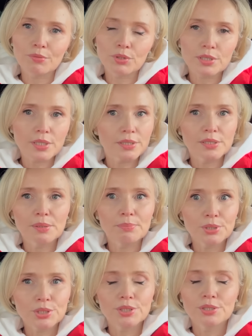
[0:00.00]
Вот, кстати,
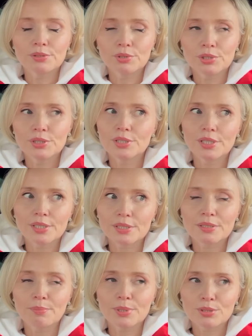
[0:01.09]
напишите, вот
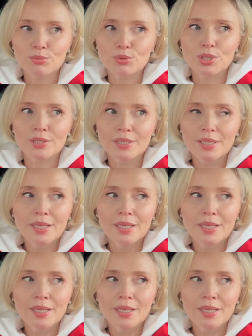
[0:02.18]
интересно послушать.